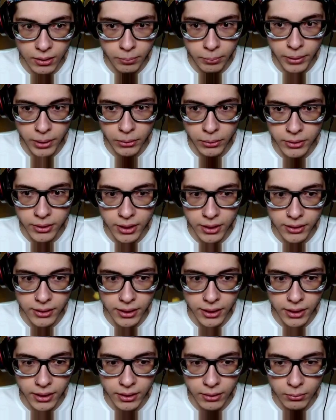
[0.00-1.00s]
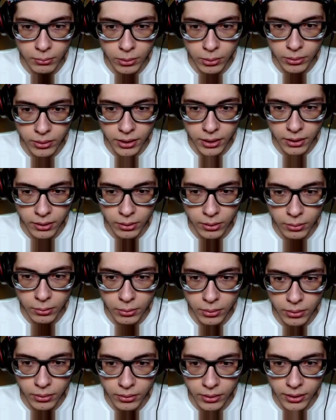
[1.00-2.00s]
Pelota, tren, bloque,
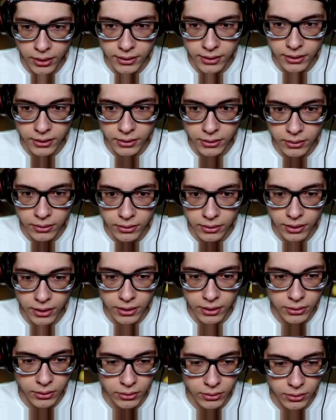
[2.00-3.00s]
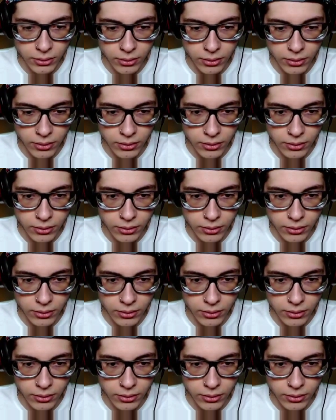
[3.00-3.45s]
globo... ¿Qué es esto? ¿Qué es, doctor?